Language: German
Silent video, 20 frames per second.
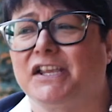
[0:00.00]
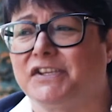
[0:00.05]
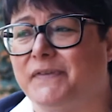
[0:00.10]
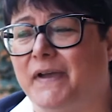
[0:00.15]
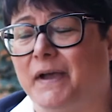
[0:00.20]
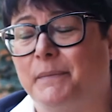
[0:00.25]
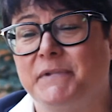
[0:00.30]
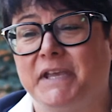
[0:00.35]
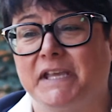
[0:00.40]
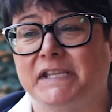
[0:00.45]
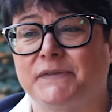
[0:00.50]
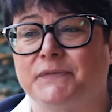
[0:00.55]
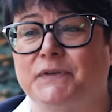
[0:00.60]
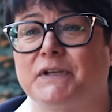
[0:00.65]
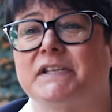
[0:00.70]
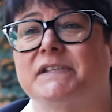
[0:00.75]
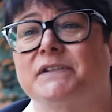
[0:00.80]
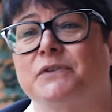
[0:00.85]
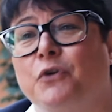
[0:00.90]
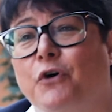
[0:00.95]
Also wir haben jetzt für
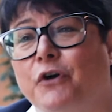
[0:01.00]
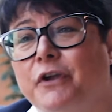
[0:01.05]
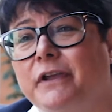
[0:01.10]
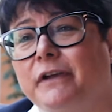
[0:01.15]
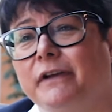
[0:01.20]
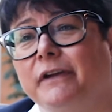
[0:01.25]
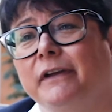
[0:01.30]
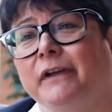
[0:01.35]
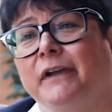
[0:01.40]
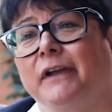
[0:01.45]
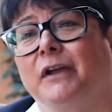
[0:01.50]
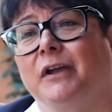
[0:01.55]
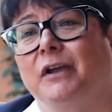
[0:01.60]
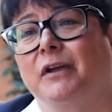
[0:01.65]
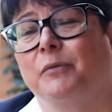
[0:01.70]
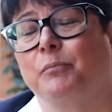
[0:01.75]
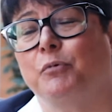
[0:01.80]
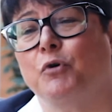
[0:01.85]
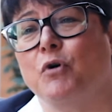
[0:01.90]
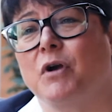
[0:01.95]
das neue
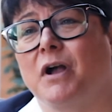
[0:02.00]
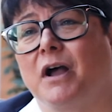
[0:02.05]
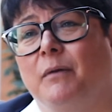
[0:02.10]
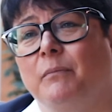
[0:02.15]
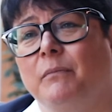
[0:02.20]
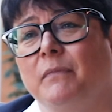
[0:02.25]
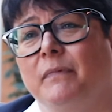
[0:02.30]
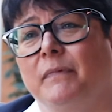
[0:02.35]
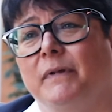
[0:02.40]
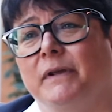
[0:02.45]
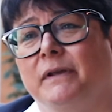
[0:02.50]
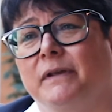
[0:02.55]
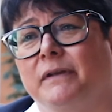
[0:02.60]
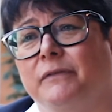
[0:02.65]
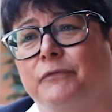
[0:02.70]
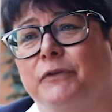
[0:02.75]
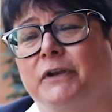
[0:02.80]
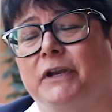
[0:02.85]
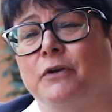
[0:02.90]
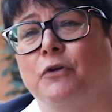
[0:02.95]
Programm, äh,
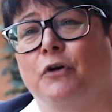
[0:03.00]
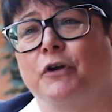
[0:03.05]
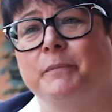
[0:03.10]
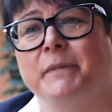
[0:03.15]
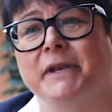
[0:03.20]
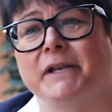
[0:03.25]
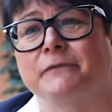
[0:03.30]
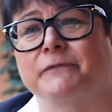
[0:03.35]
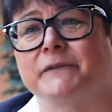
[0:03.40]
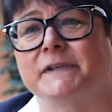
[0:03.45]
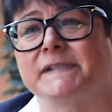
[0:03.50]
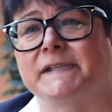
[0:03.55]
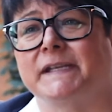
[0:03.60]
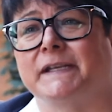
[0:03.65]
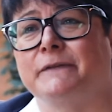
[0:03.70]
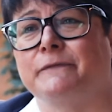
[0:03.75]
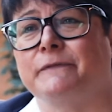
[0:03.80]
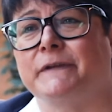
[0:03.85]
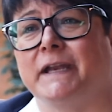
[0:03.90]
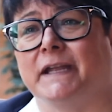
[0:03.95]
für den neuen
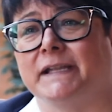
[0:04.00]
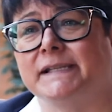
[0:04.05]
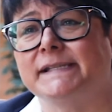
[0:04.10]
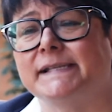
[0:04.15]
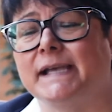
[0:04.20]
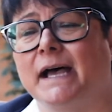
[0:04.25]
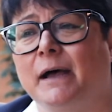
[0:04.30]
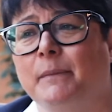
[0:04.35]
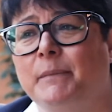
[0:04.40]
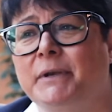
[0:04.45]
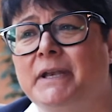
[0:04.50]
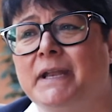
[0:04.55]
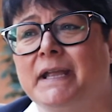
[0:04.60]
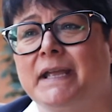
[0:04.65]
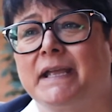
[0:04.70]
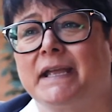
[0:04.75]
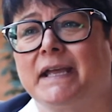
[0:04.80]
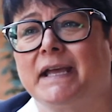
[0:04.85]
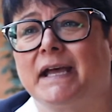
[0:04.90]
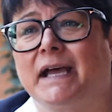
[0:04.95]
mittelfristigen Finanzrahmen,
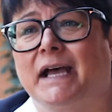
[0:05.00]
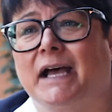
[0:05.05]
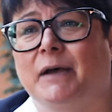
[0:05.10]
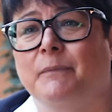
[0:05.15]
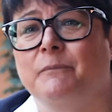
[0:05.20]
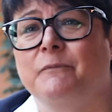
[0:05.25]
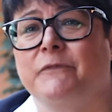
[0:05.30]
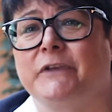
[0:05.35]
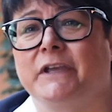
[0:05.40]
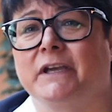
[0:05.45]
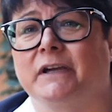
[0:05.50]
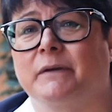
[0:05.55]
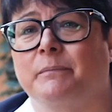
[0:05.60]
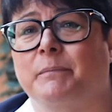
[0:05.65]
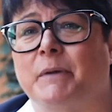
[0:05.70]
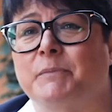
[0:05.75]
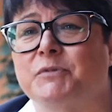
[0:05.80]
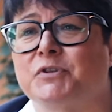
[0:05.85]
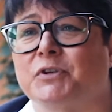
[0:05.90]
haben wir beim